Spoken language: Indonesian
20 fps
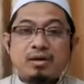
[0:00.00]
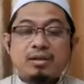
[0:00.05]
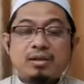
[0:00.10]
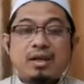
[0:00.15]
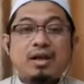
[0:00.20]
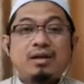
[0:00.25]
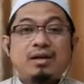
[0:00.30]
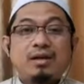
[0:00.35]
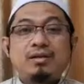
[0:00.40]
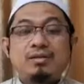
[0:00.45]

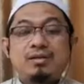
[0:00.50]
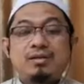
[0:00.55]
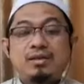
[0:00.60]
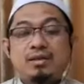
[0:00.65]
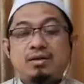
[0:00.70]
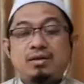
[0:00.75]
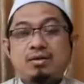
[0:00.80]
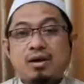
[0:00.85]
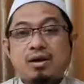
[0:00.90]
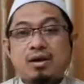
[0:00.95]

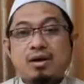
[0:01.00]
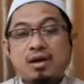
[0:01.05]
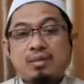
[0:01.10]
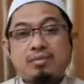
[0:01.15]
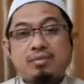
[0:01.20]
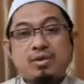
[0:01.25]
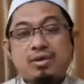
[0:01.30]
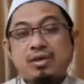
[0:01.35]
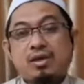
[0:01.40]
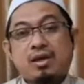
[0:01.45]
tradisi orang Arab
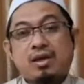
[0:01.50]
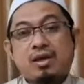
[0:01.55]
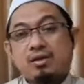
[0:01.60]
ketika